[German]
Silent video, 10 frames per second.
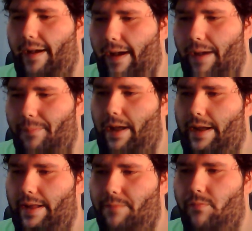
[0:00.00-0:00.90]

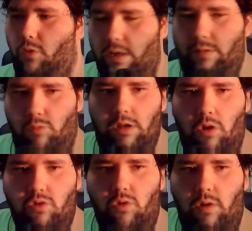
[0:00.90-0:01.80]
aber ähm, und es muss
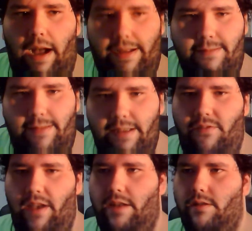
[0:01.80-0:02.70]
auch so akzeptiert
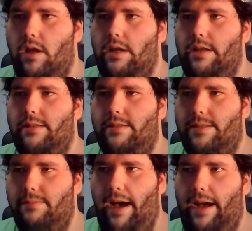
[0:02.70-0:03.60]
werden.
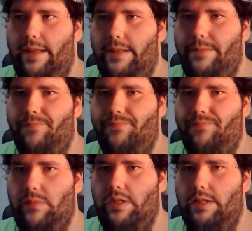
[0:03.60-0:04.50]
Zwar ähm,
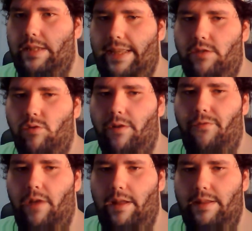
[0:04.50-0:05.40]
nicht so,
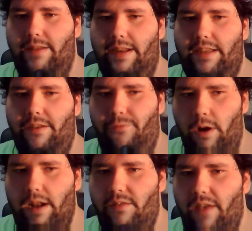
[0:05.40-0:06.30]
zwar nicht
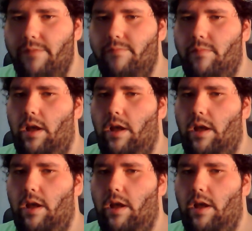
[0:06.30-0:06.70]
gefördert werden,